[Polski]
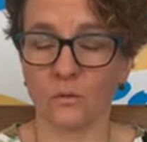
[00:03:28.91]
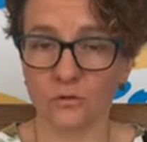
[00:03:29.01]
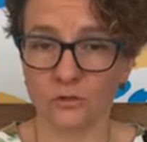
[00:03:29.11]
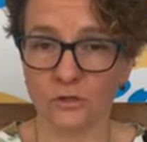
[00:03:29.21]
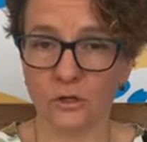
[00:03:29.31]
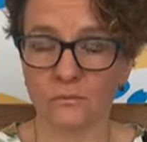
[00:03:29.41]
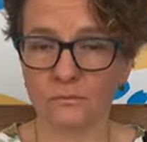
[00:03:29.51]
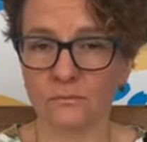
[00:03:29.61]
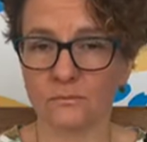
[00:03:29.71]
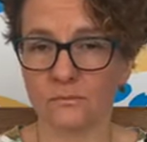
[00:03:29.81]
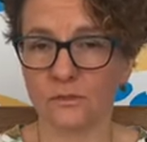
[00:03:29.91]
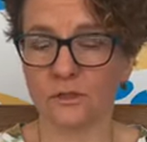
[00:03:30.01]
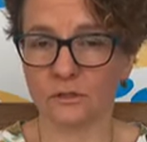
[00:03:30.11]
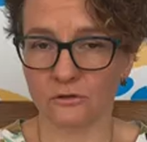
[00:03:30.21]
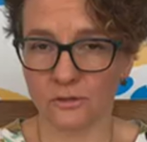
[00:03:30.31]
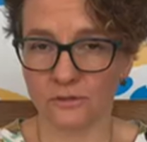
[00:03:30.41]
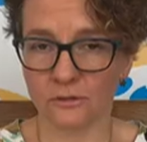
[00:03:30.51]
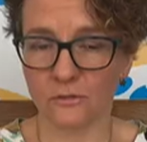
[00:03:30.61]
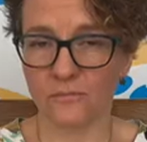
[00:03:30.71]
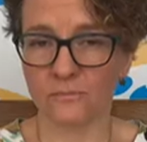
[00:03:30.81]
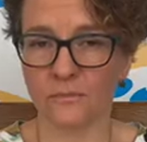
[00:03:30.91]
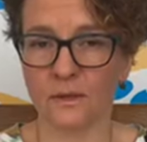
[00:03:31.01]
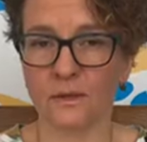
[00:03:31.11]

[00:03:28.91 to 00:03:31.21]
uczniom i rodzicom